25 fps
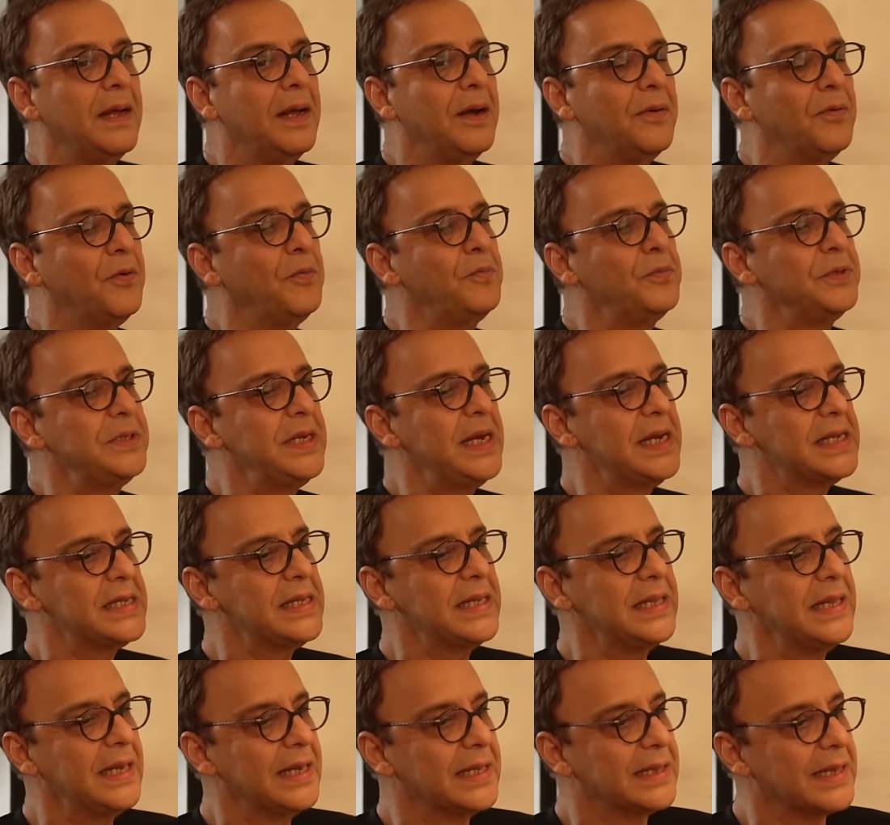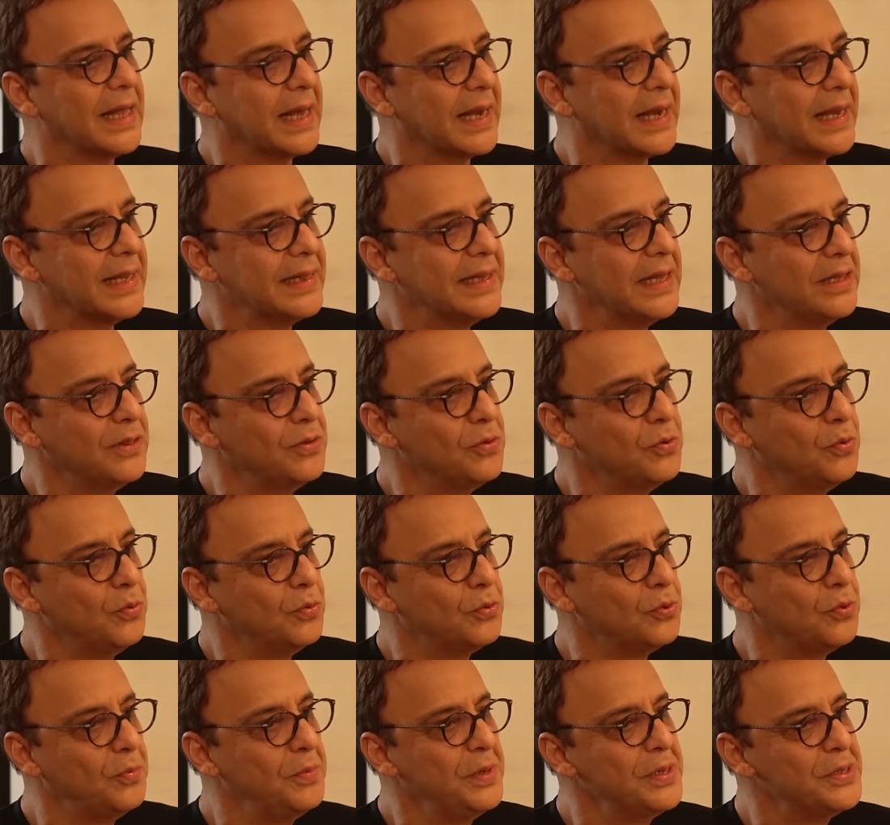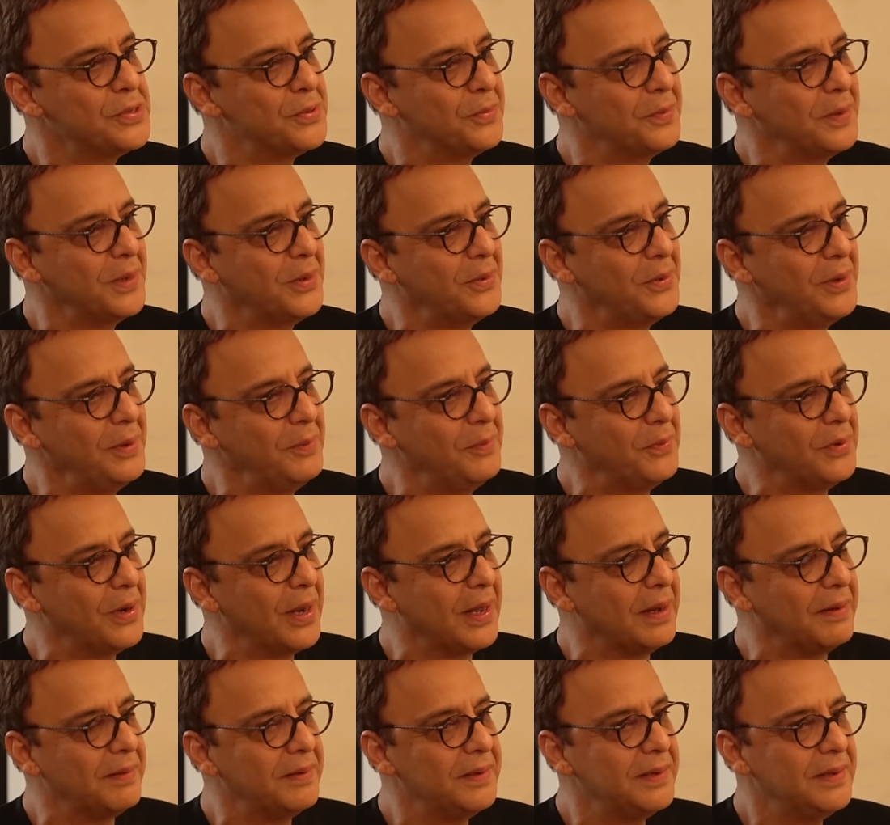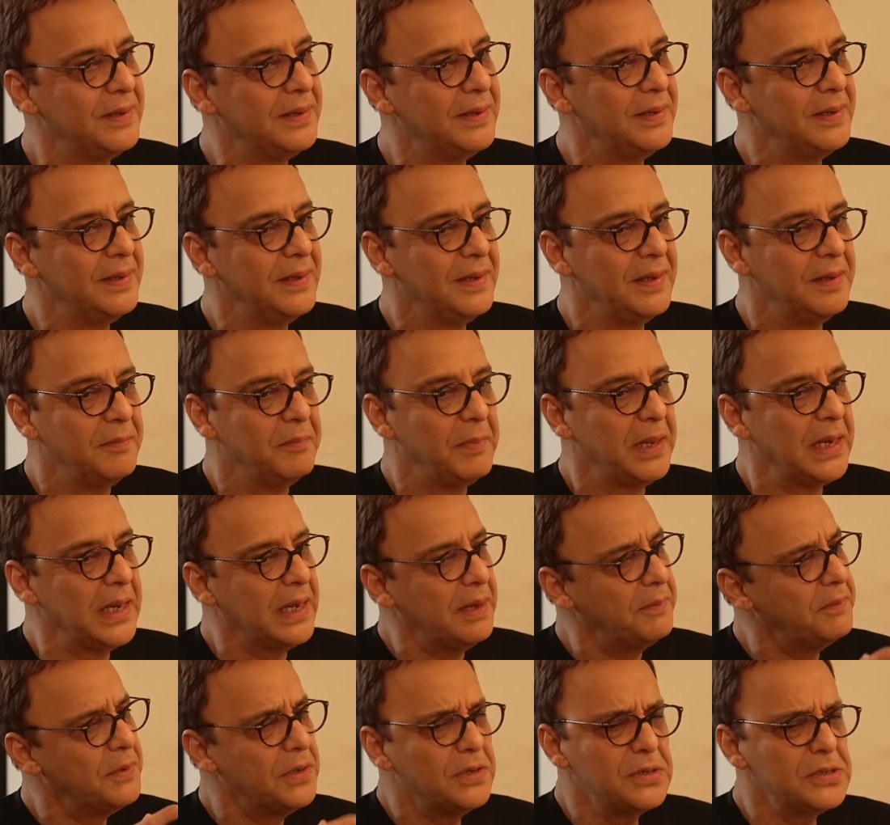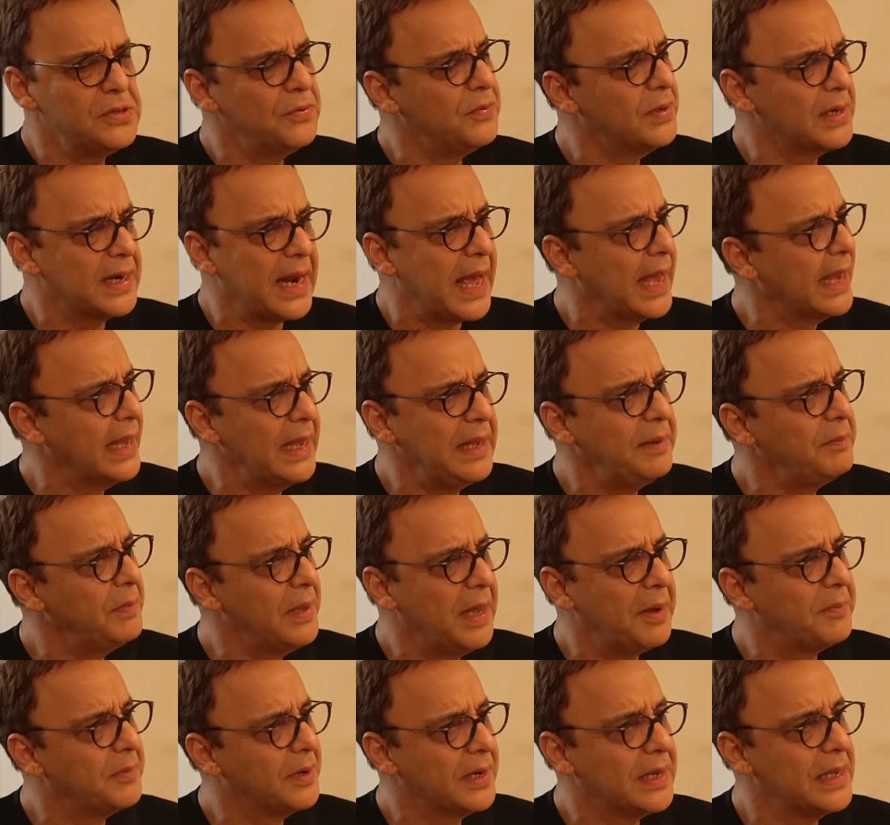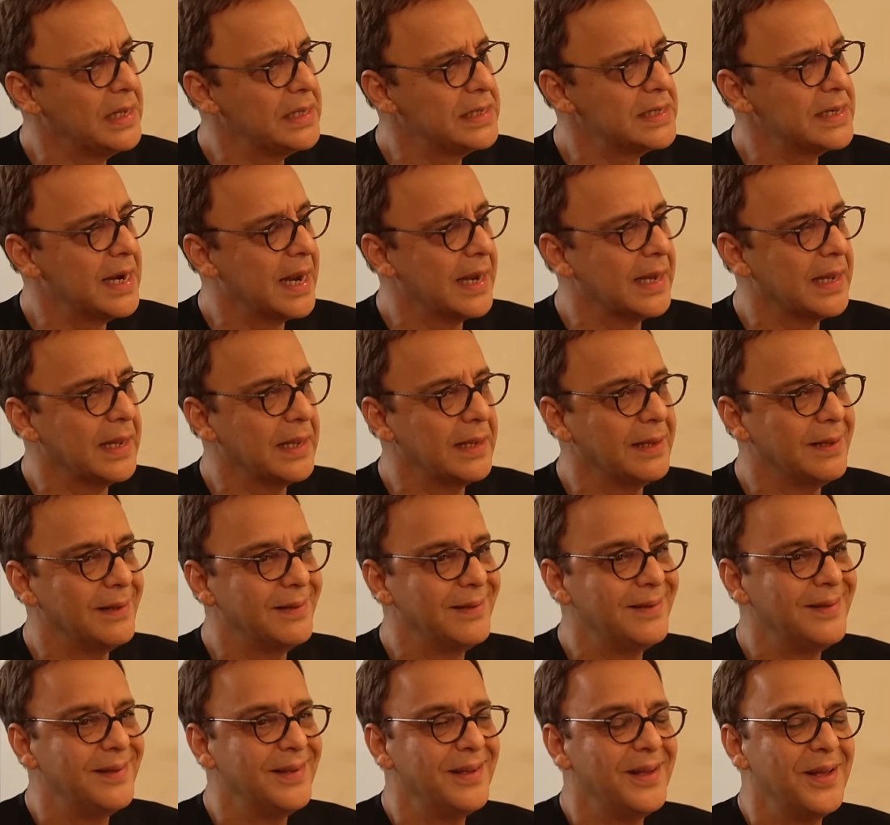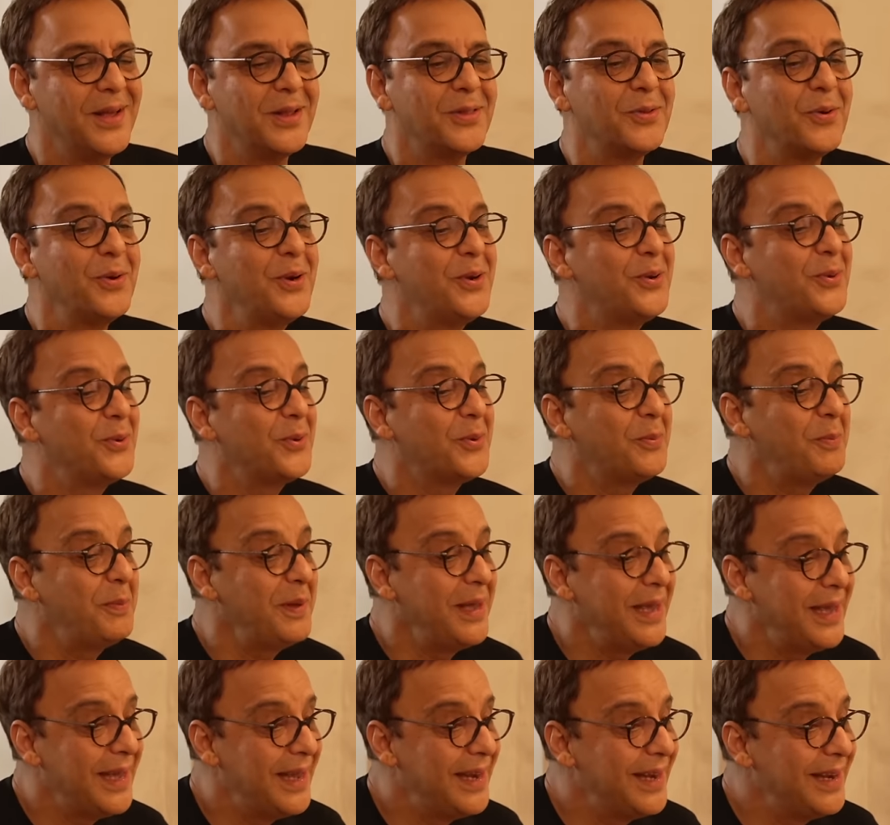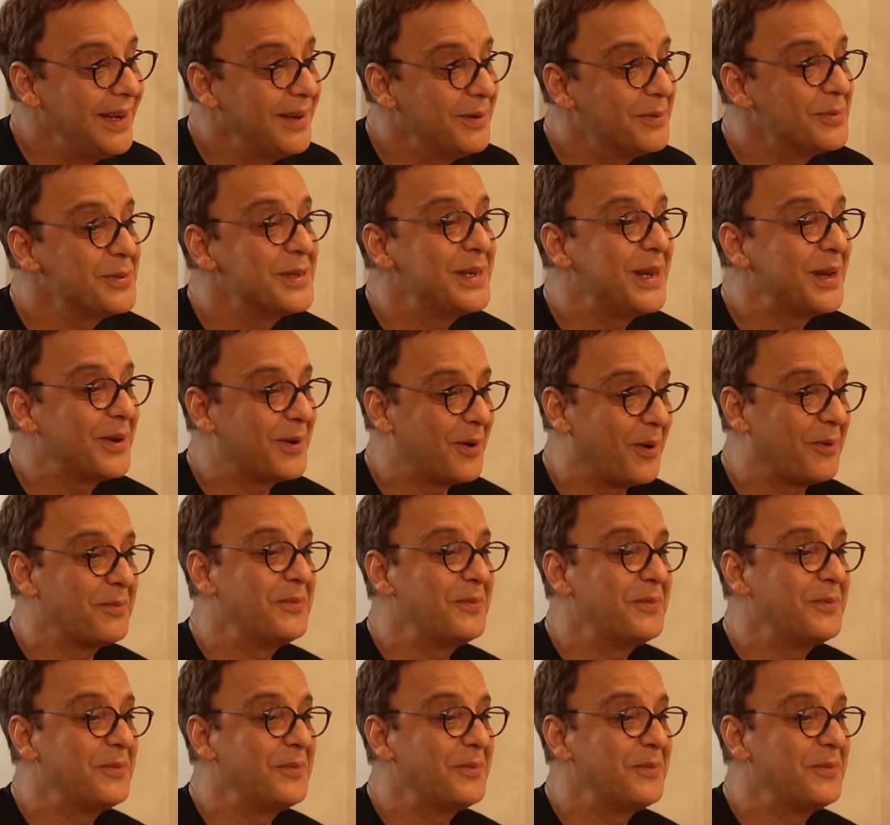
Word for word: मुझे ऐसे देखता है कहता है तो तुमने सुबह क्यों नहीं बोला मैंने कहा बिकॉज यू आर रैगिंग मी आई एम अगेंस्ट रैगिंग तो इट टुक मी इन उसने कॉफ़ी